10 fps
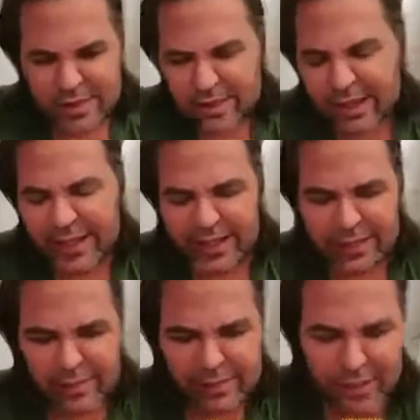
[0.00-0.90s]
a, o
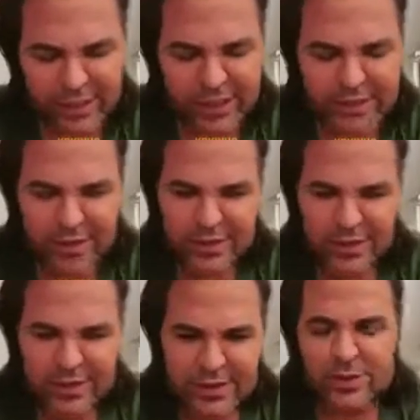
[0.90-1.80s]
cabaré, um projeto
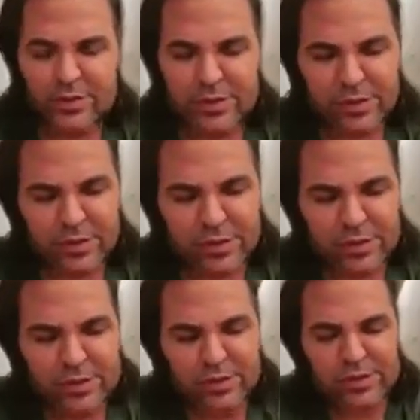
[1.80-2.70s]
que não,
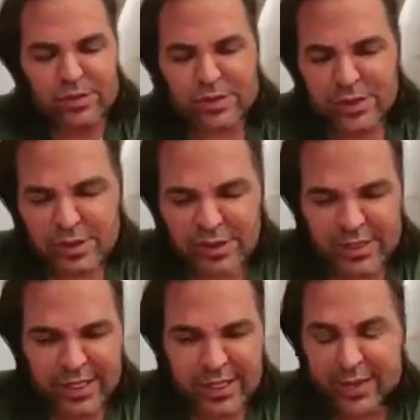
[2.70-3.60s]
não, não,
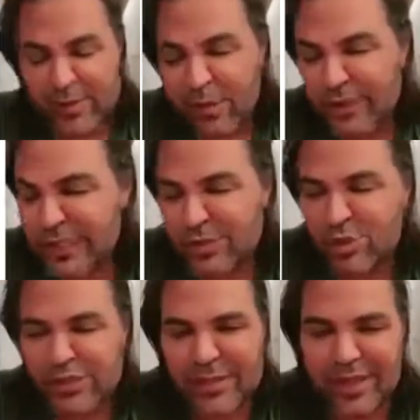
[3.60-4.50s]
que era um
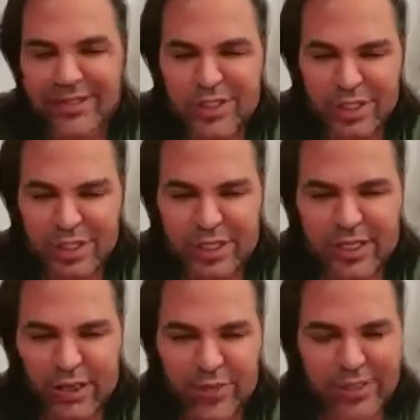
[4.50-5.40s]
projeto de música mais
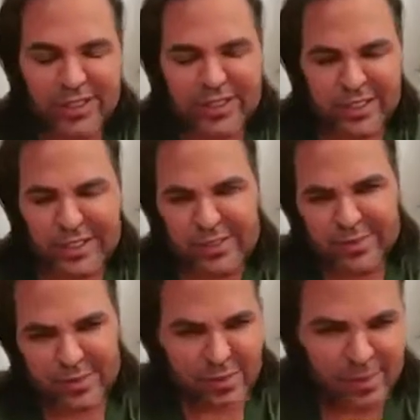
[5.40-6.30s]
antiga, romântica,
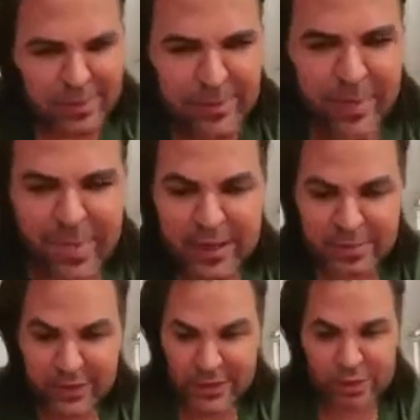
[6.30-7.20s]
né? Então
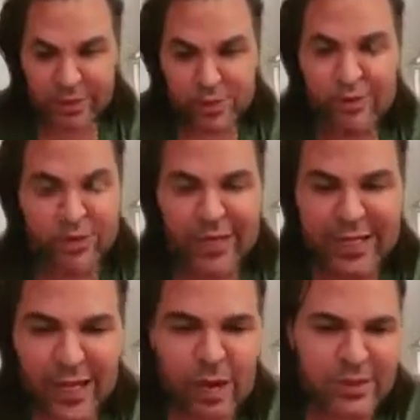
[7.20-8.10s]
mas eu acho muito
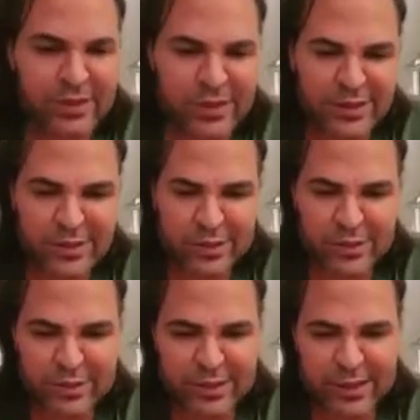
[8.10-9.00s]
legal
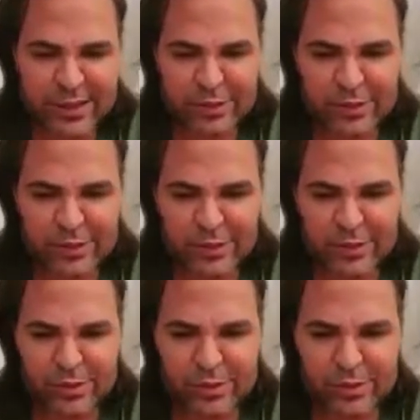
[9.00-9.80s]
isso. É, o, o,